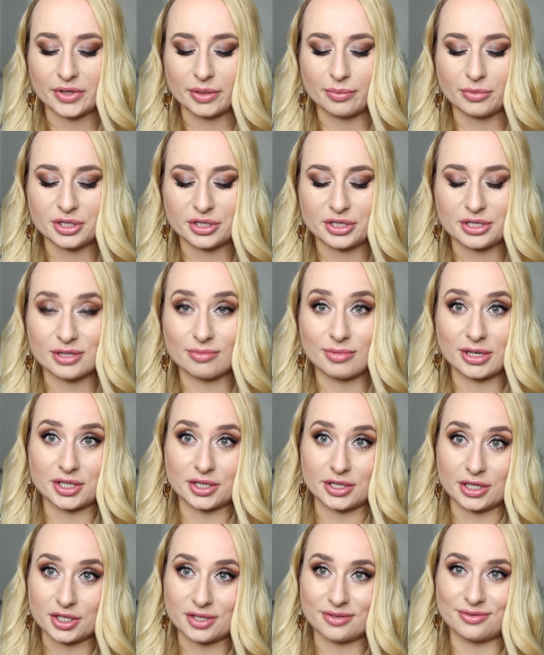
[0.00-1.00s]
Możecie
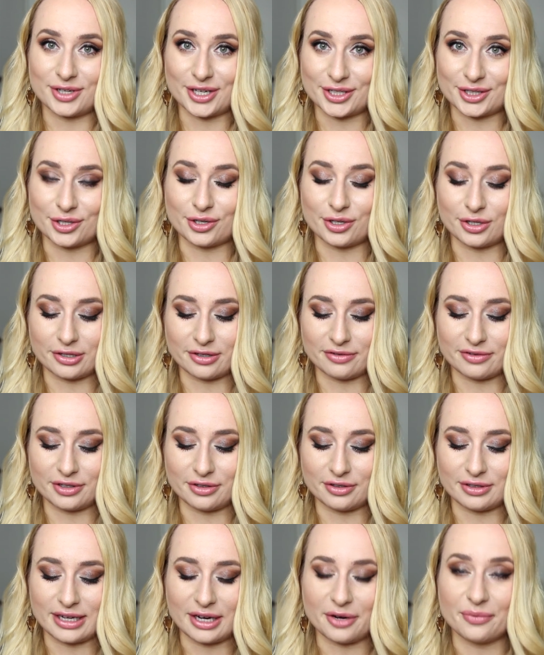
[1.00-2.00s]
zobaczyć na żywo, jak te kolory
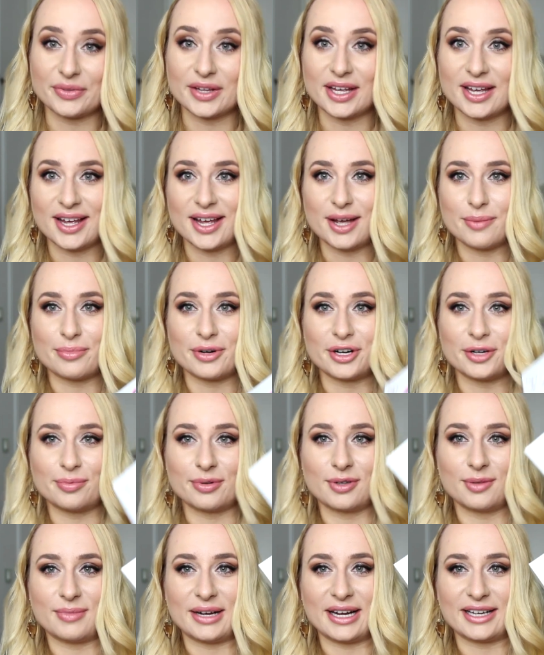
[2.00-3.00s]
wyglądają.
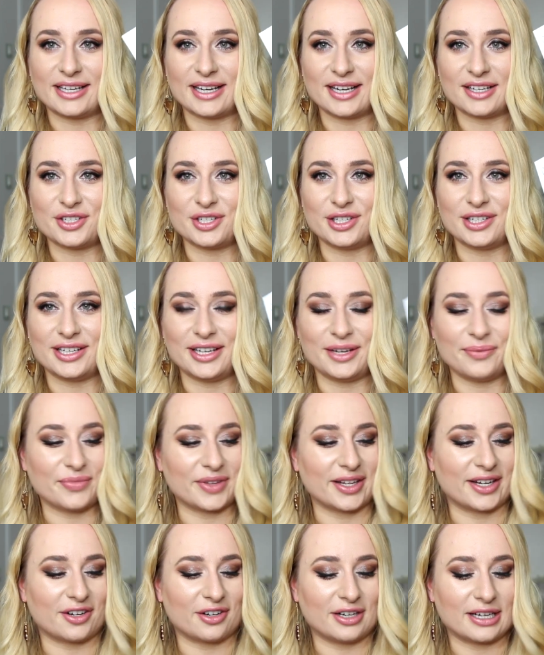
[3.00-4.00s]
Purple Mania, czyli
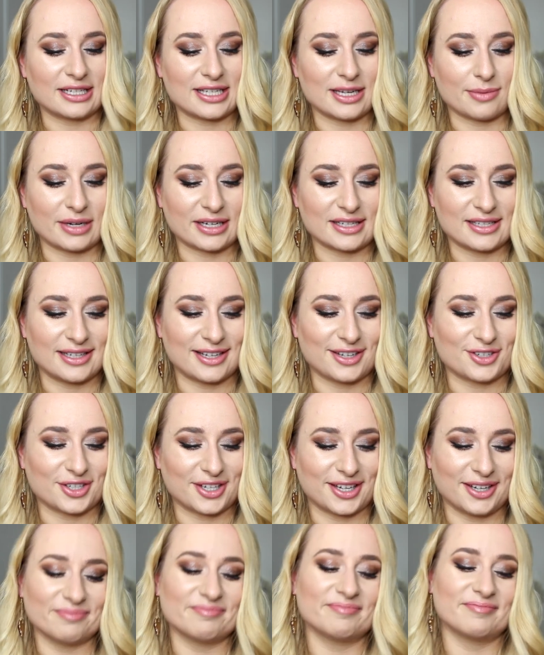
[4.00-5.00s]
kolekcja
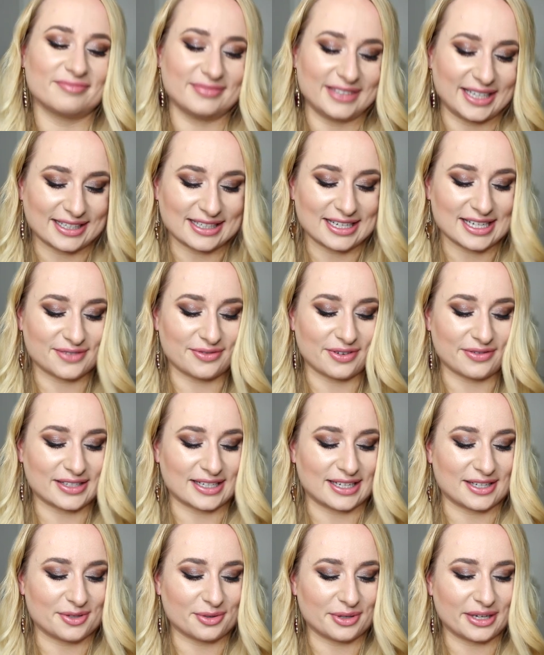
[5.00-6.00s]
Maksineczki. Jak nazwa
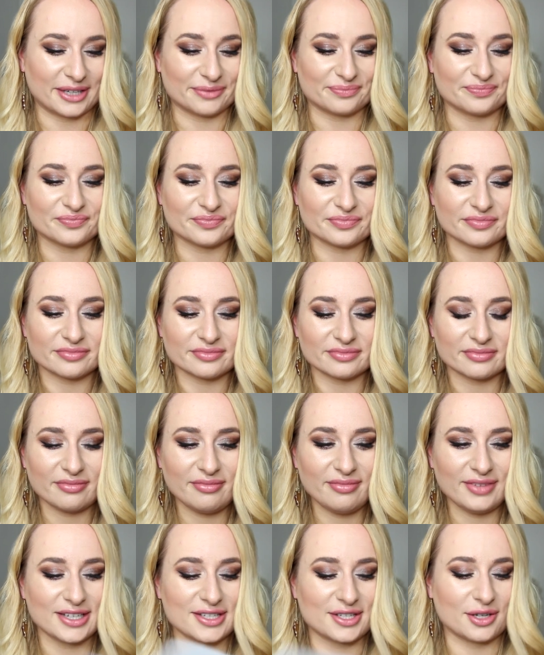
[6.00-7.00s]
wskazuje,
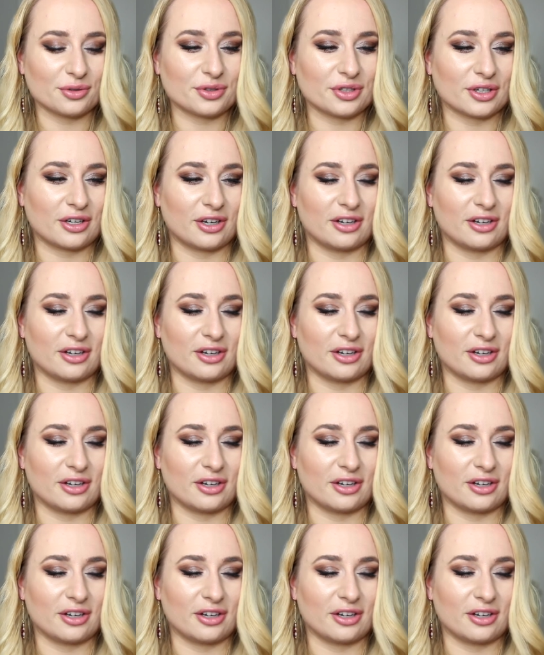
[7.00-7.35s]
są to